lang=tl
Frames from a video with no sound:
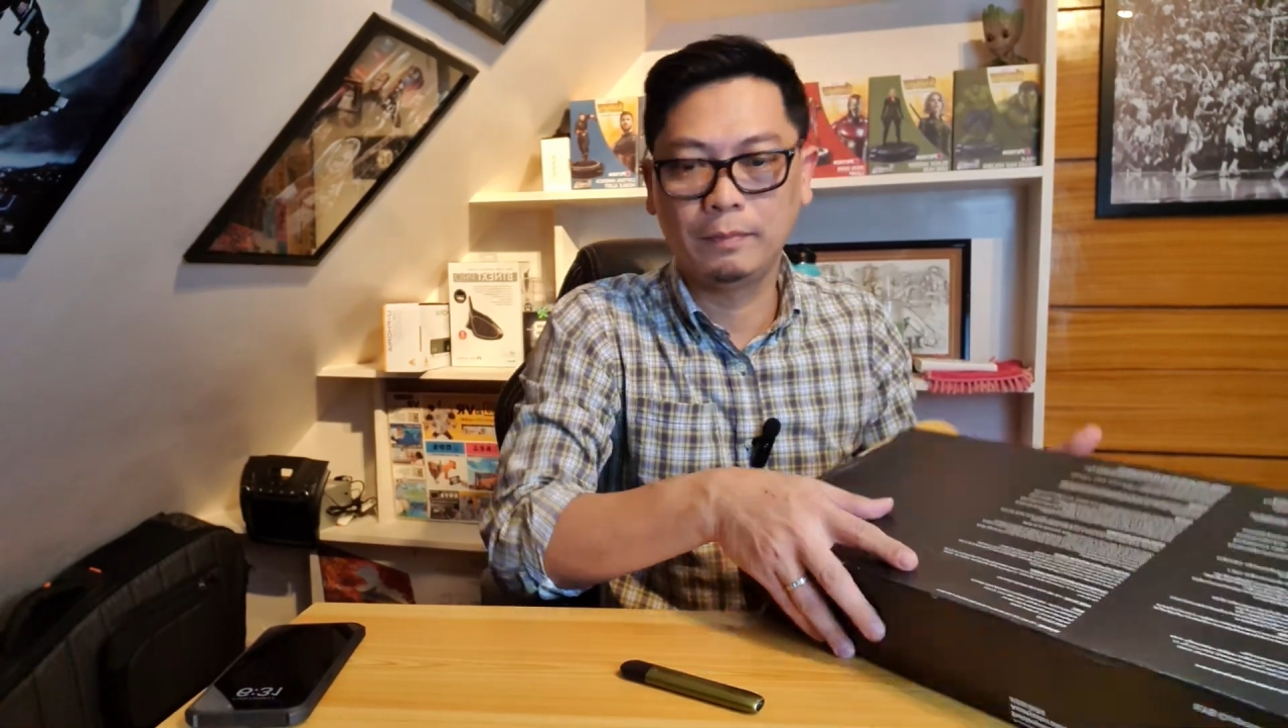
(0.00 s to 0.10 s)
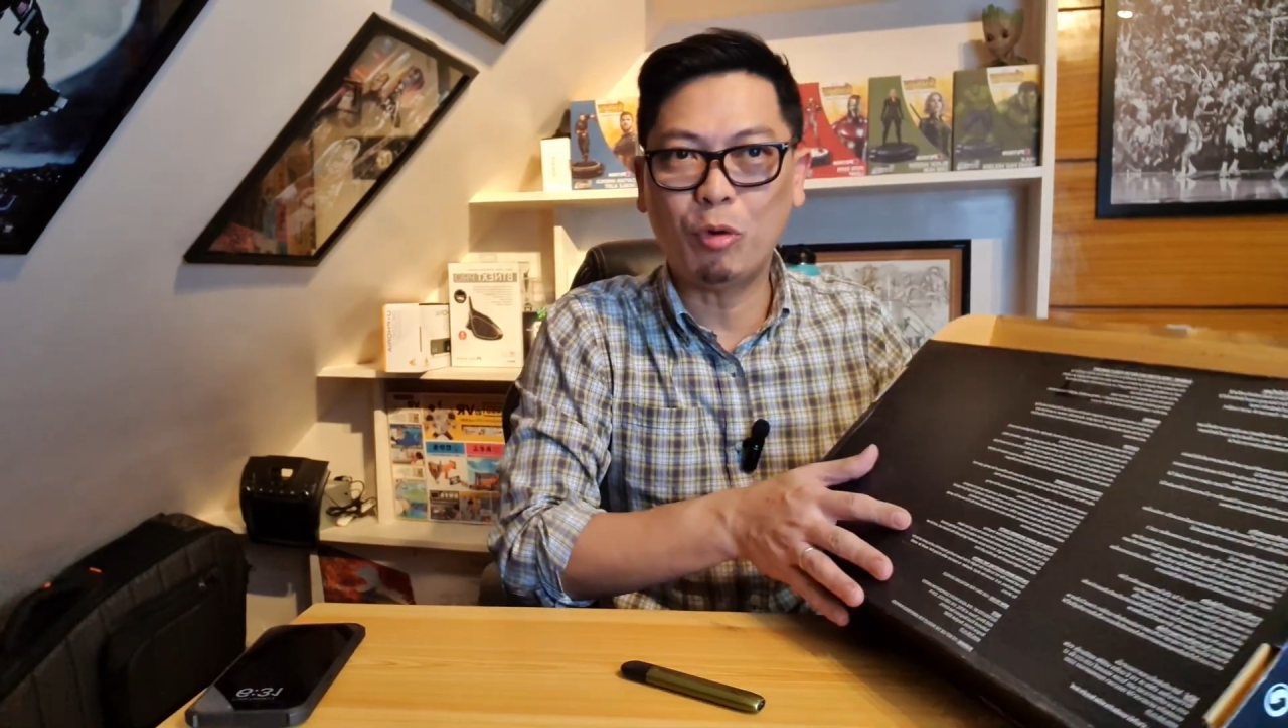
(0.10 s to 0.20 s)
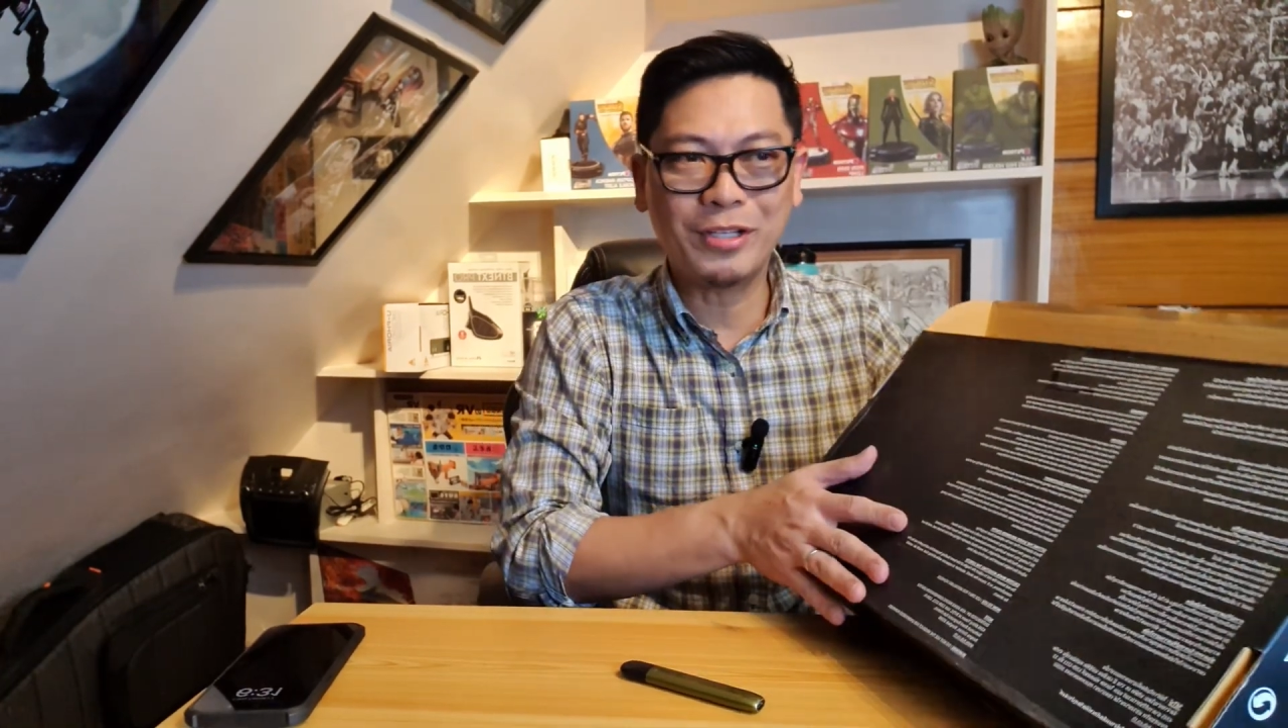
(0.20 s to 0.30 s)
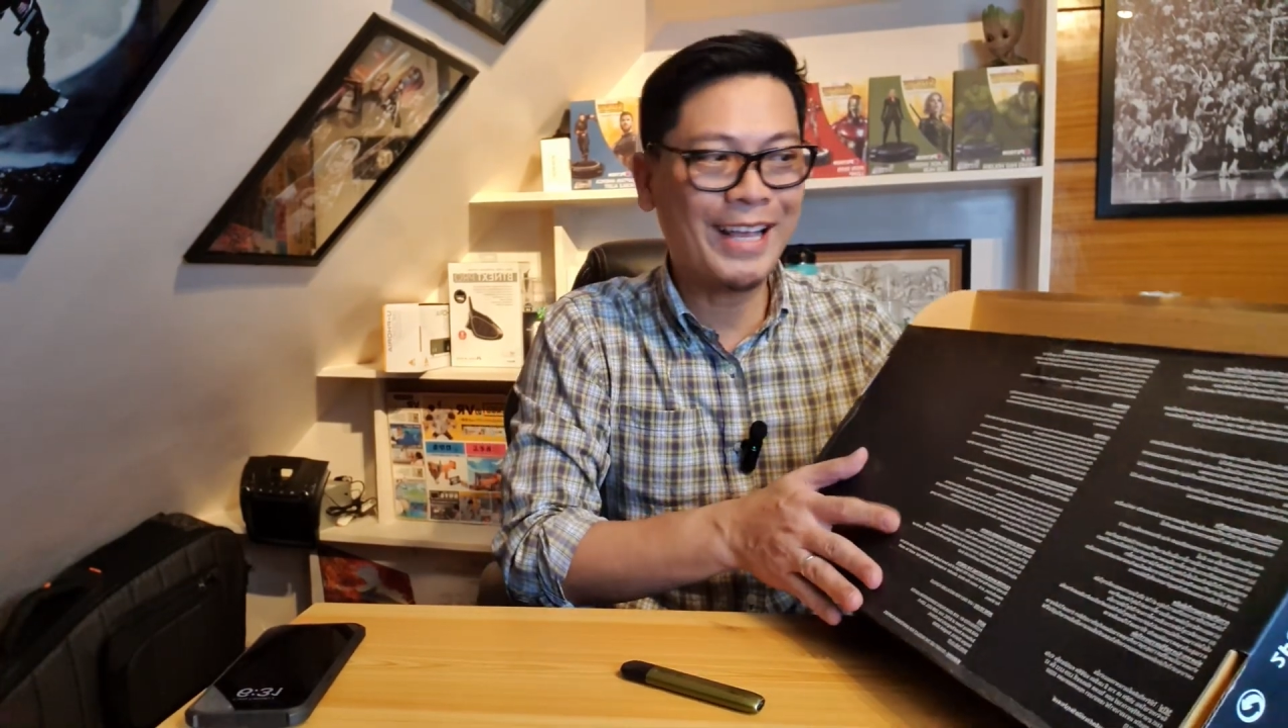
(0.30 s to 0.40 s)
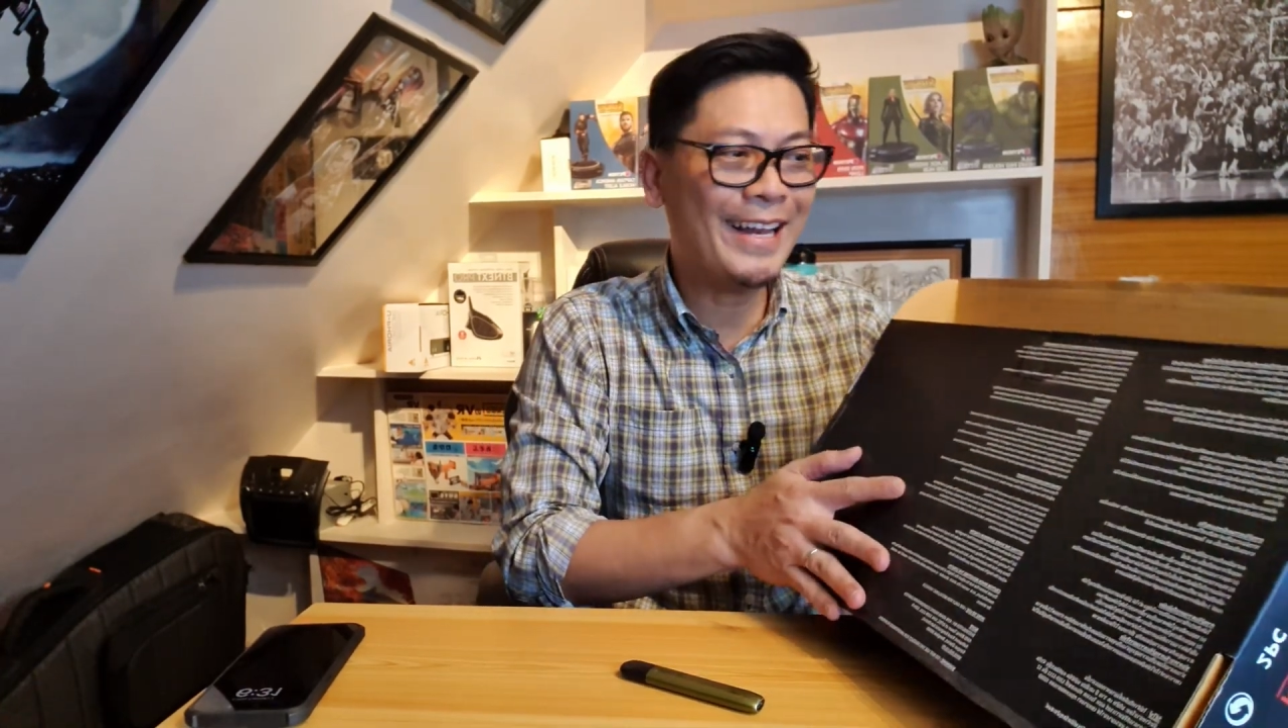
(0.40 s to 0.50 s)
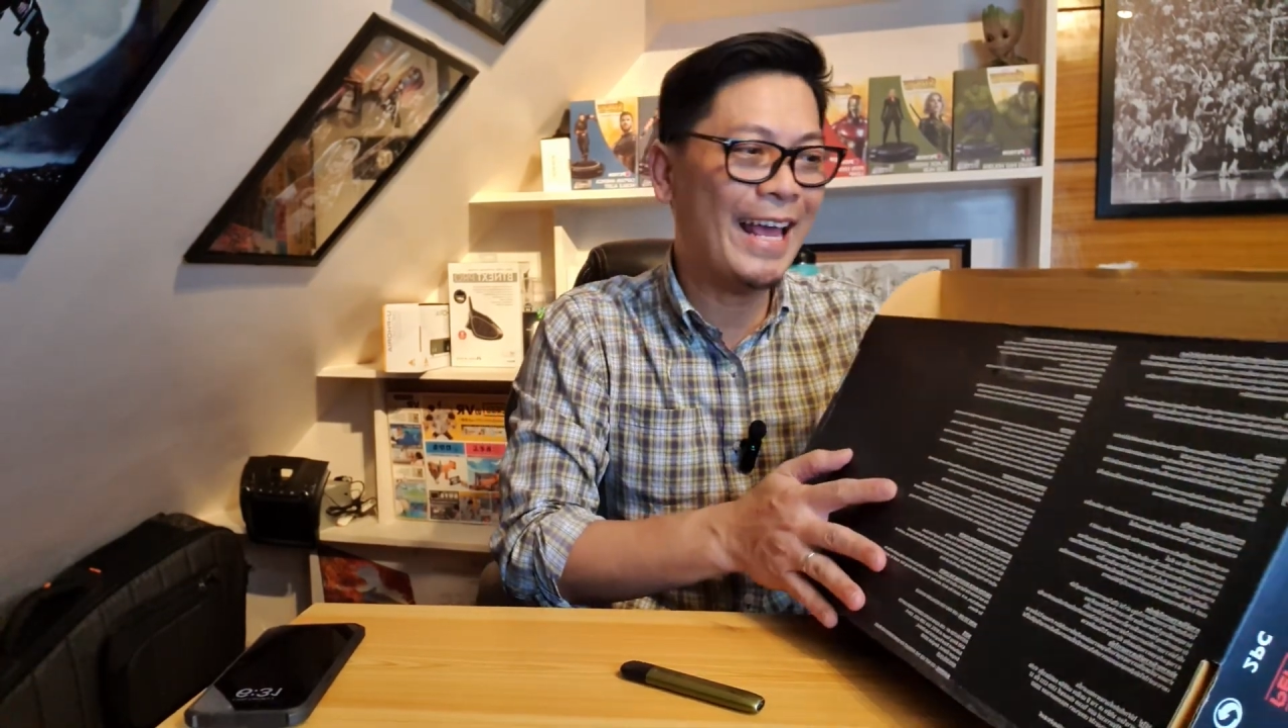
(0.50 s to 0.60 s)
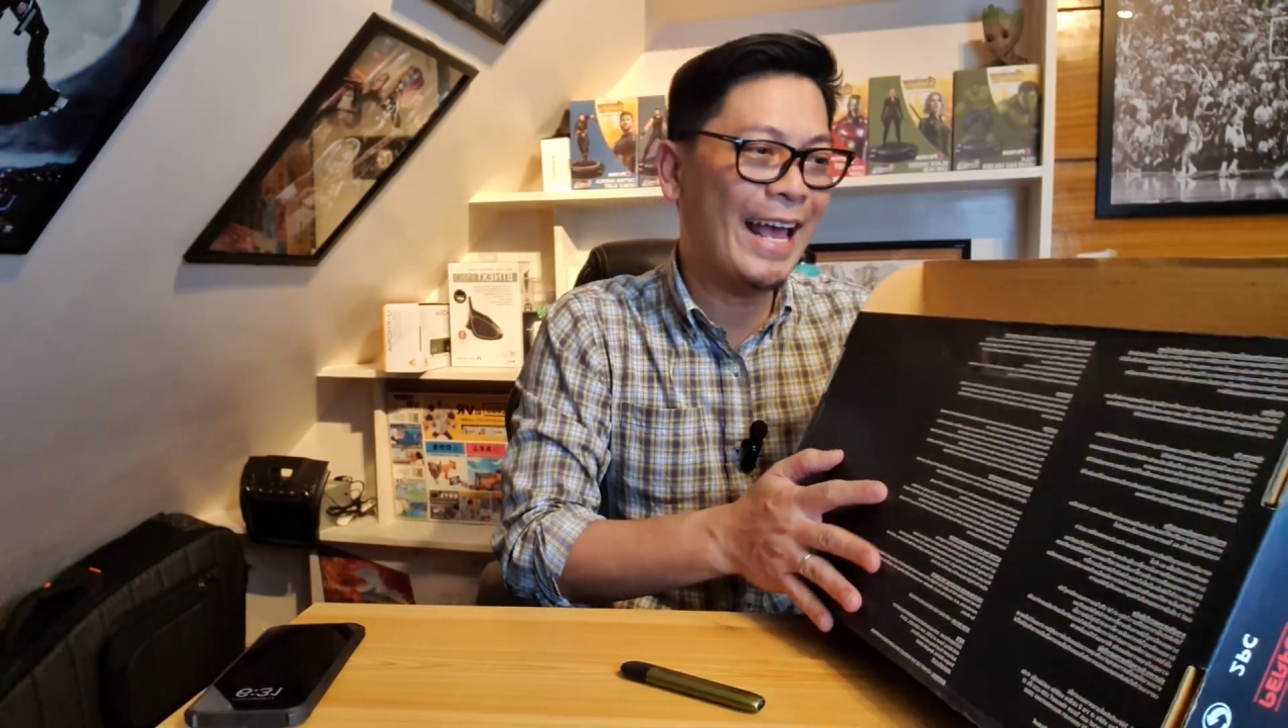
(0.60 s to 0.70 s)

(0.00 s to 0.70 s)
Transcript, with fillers: Abuksan